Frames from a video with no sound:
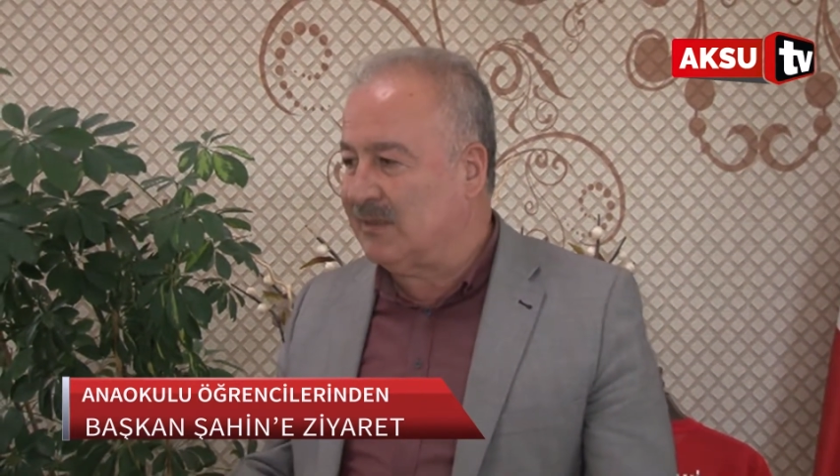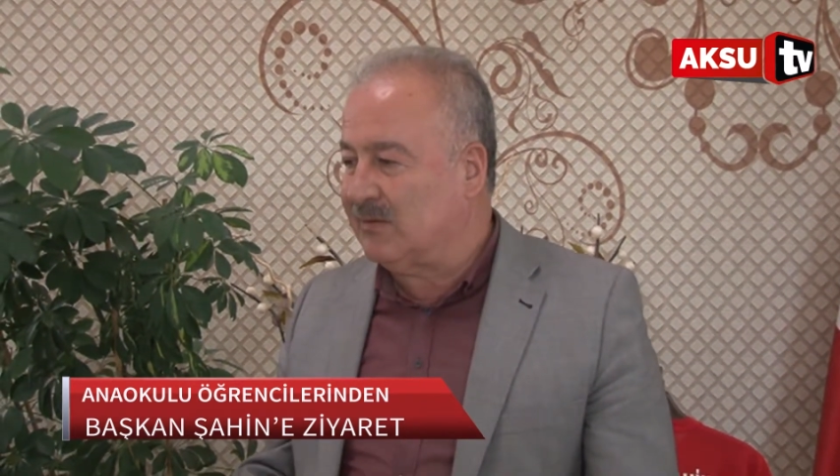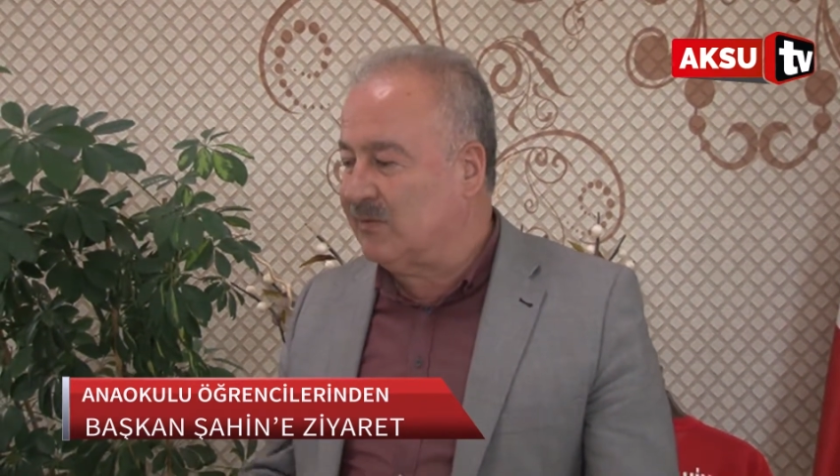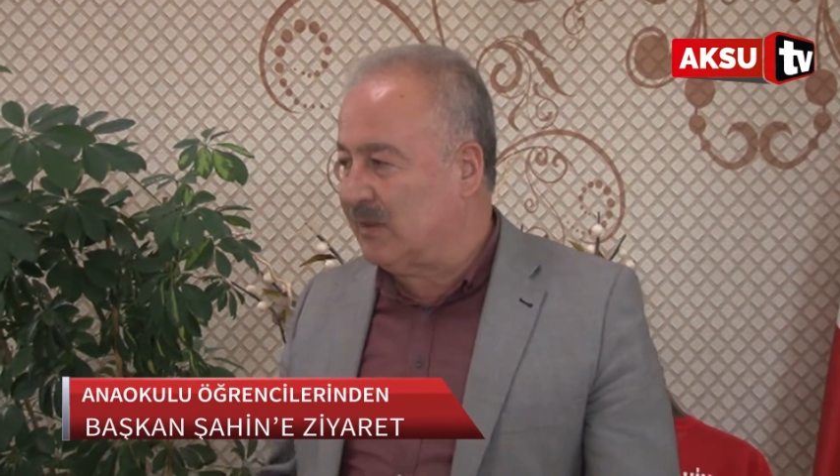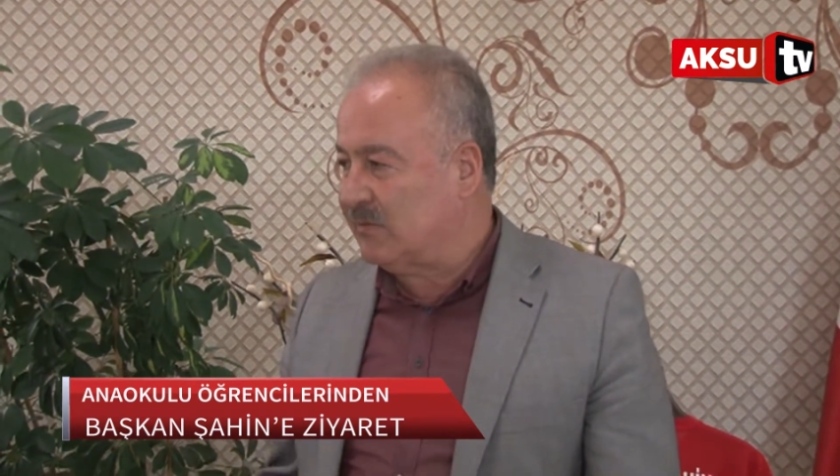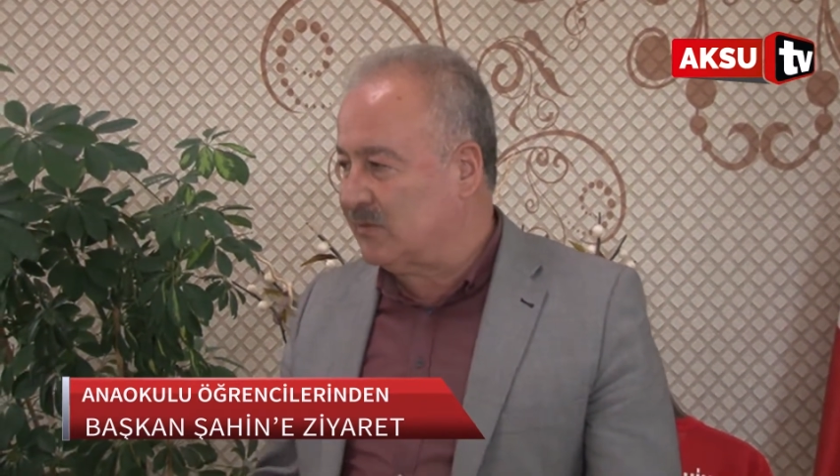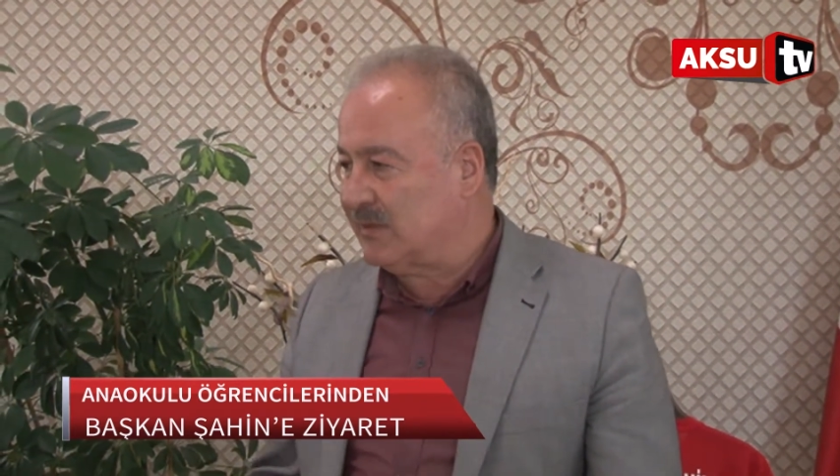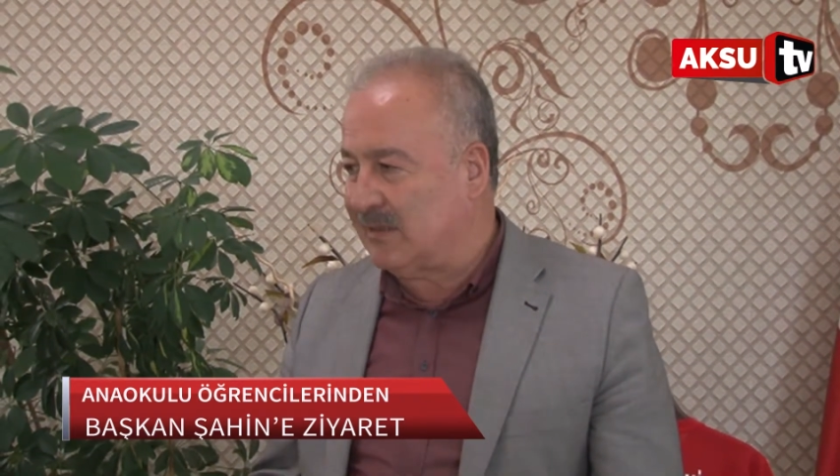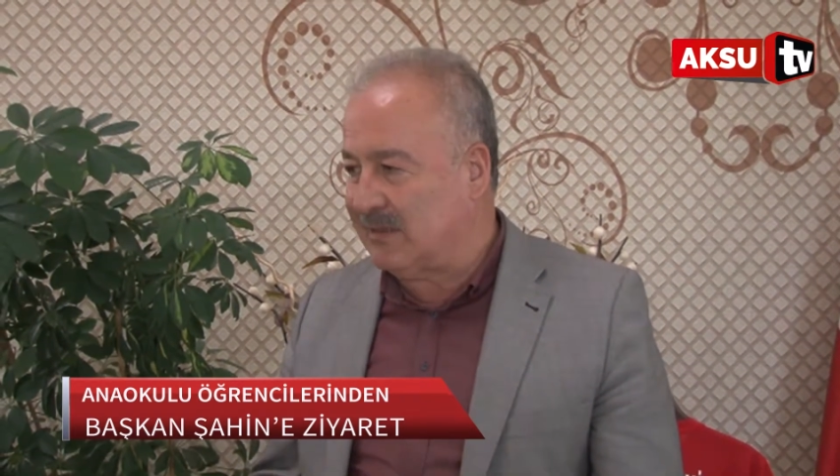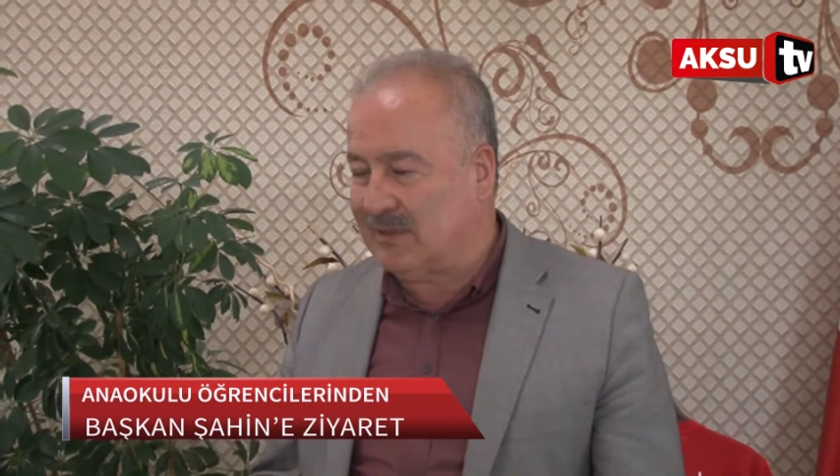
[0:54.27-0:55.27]

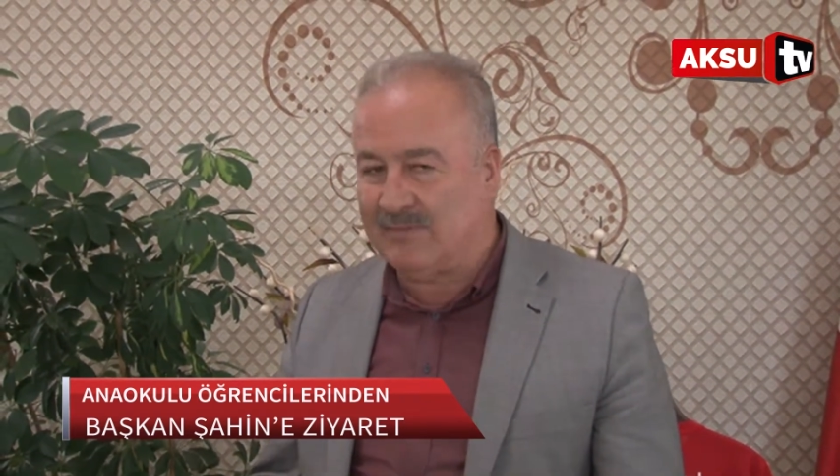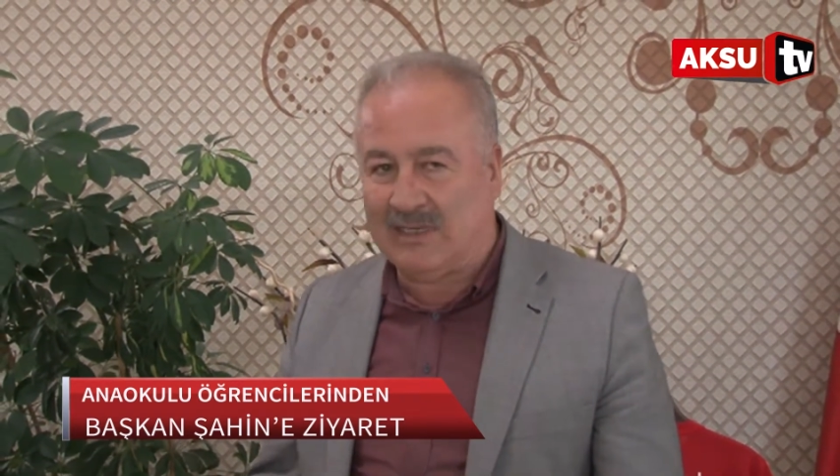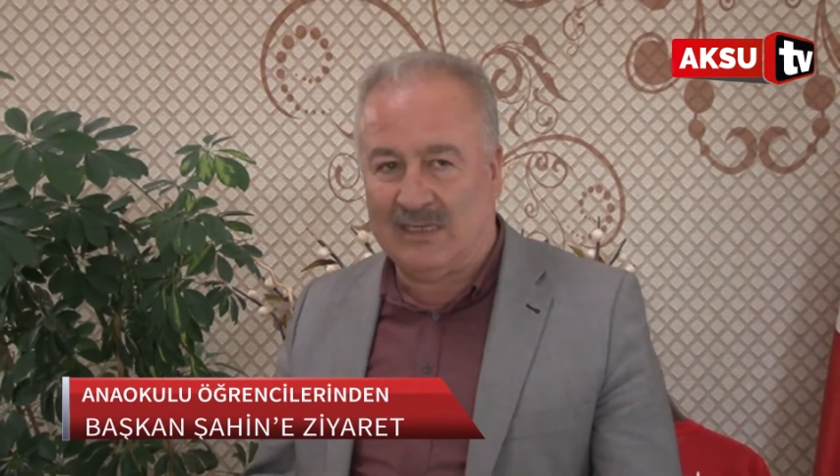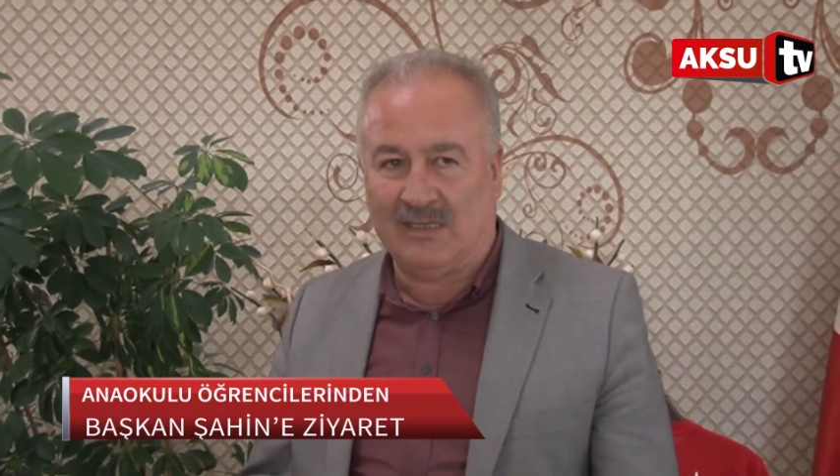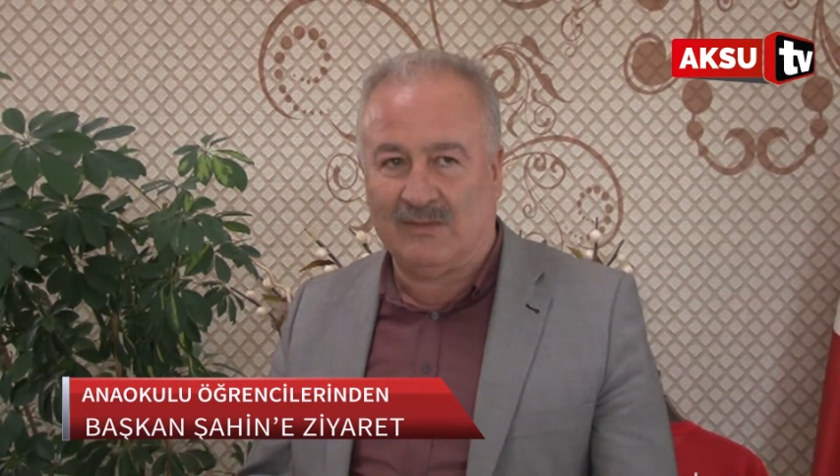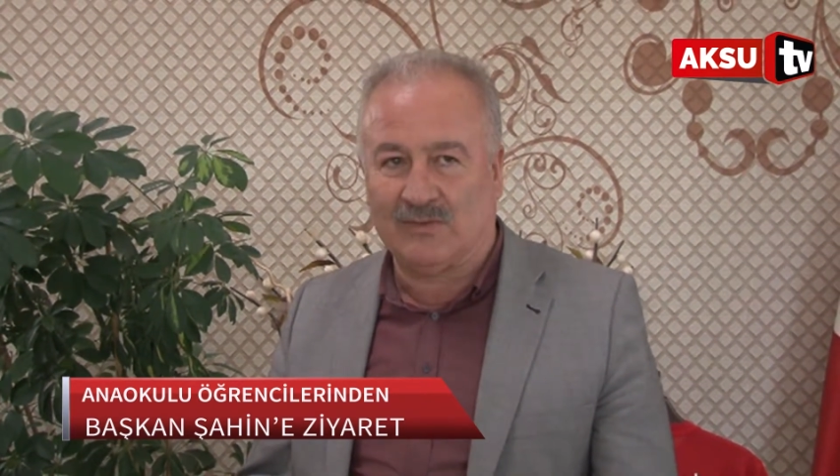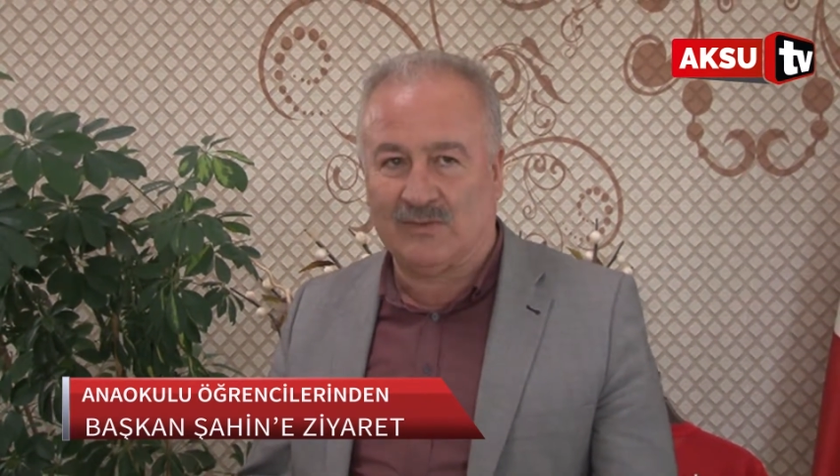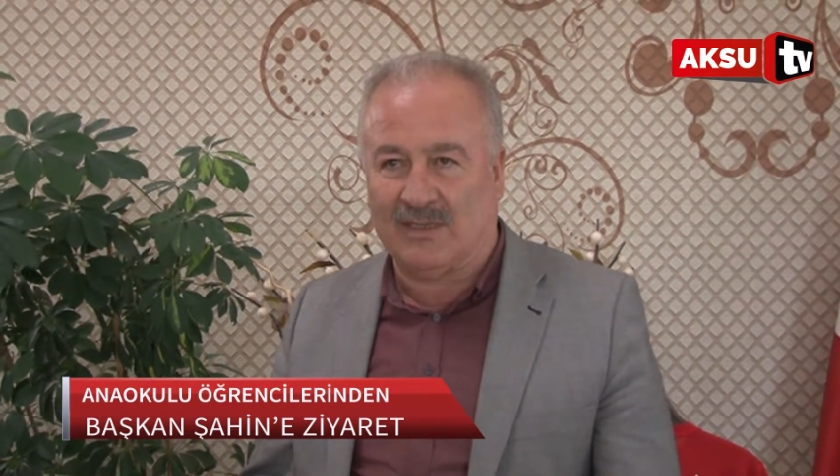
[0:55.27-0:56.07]
yetişmesinde öğretmenlere